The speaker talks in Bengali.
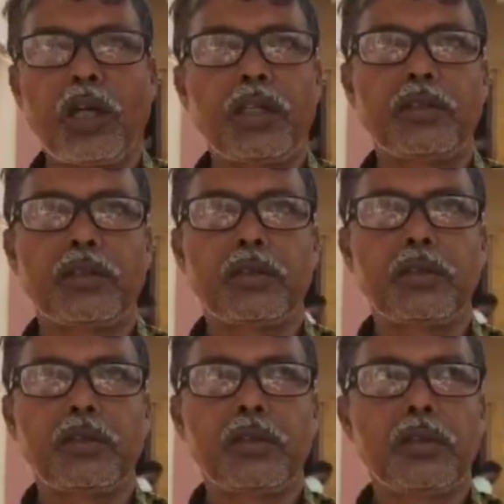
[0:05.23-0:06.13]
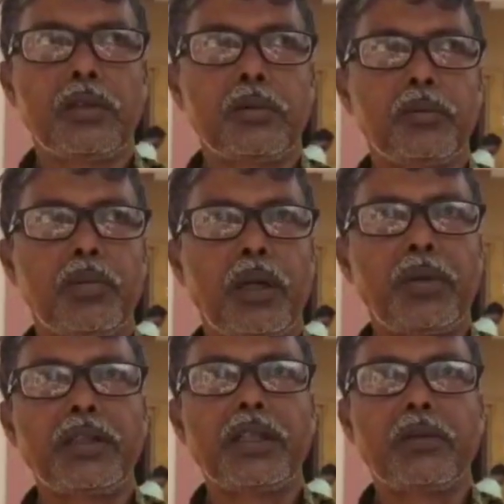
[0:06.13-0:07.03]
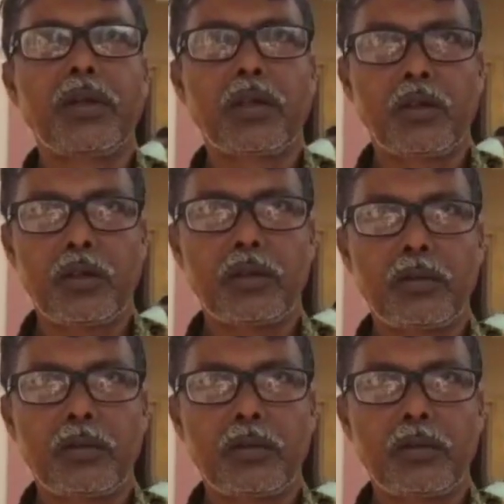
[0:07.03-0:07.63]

কাজ বামাই দেখভাল করে